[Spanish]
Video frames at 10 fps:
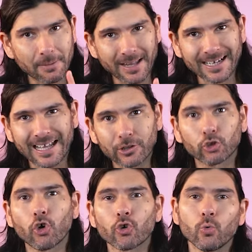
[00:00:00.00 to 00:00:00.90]
de la marca
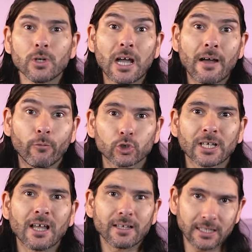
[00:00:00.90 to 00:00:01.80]
Thor, una
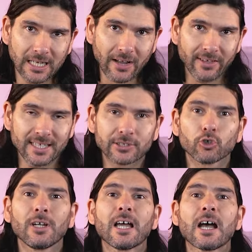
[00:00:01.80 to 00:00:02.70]
bota que cabe
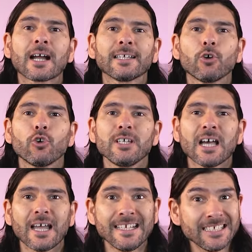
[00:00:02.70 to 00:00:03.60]
dentro de la
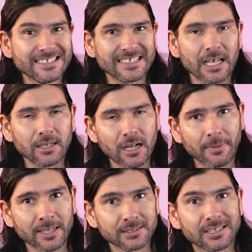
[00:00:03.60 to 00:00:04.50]
categoría inicial,
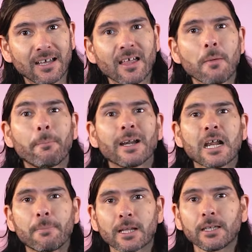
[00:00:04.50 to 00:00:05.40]
gama de entrada, para
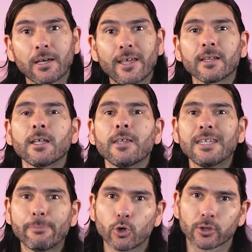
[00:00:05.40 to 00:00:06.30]
la práctica de este
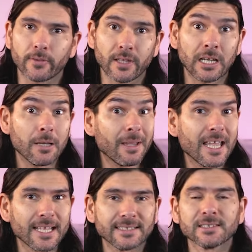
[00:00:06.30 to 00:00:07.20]
deporte, del
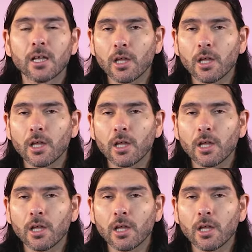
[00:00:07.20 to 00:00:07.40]
MX,